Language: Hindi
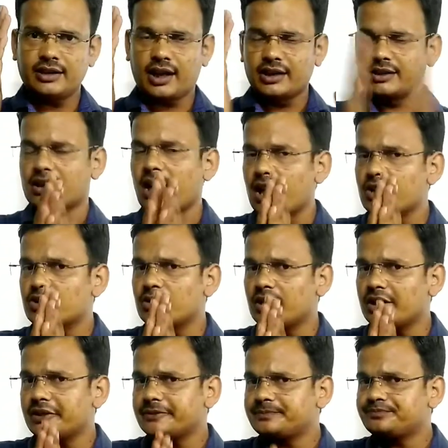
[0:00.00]
अंधकार जो
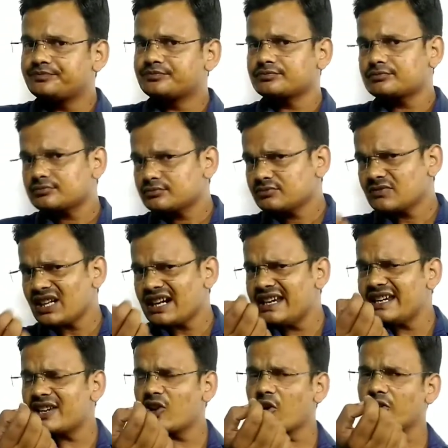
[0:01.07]
है
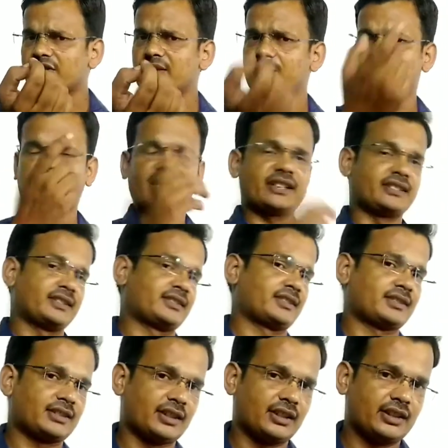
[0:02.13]
एक लॉ से मिटाया जा
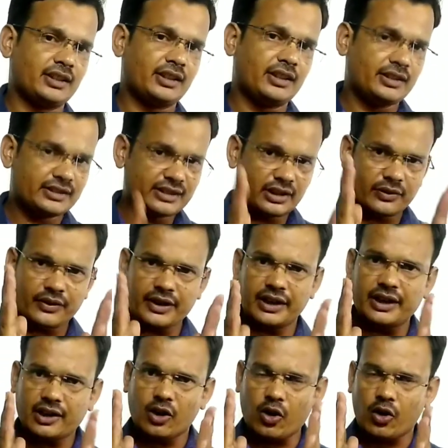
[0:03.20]
सकता है सिर्फ
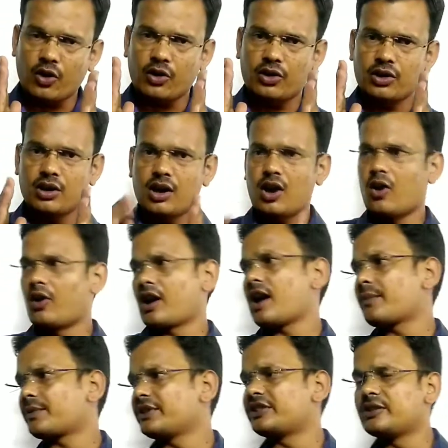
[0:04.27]
एक लॉ और
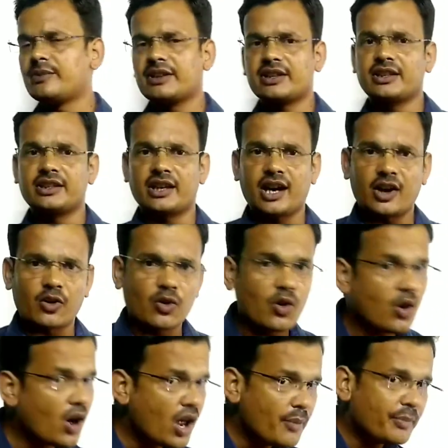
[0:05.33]
आपके जीवन के अंधकार को
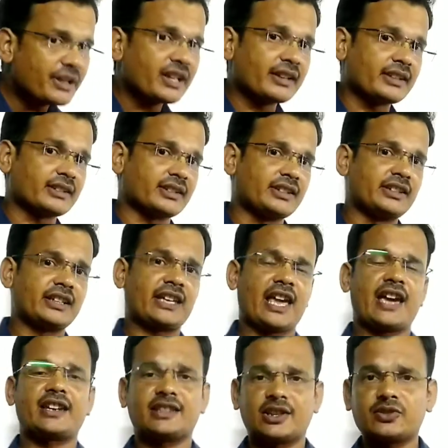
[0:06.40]
मिटा सकती है
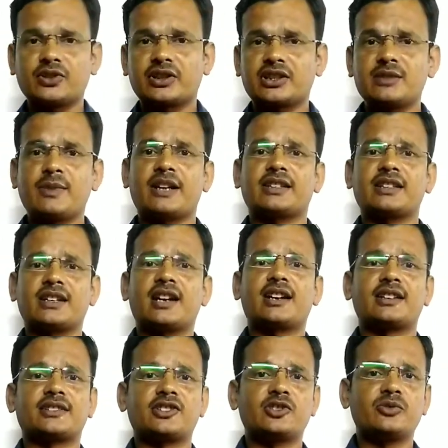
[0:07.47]
खैर इधर उधर की बातें ना
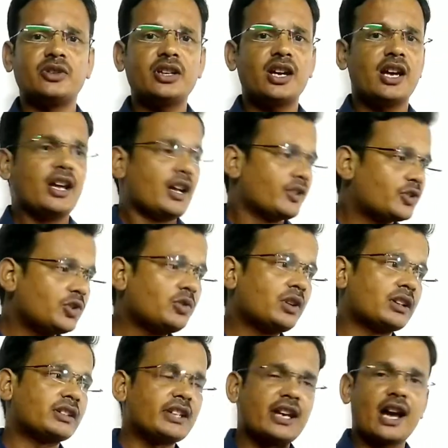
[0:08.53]
करते हुए शुरू
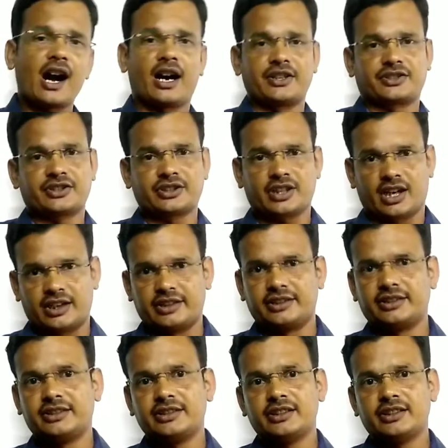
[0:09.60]
करते हैं आज की कहानी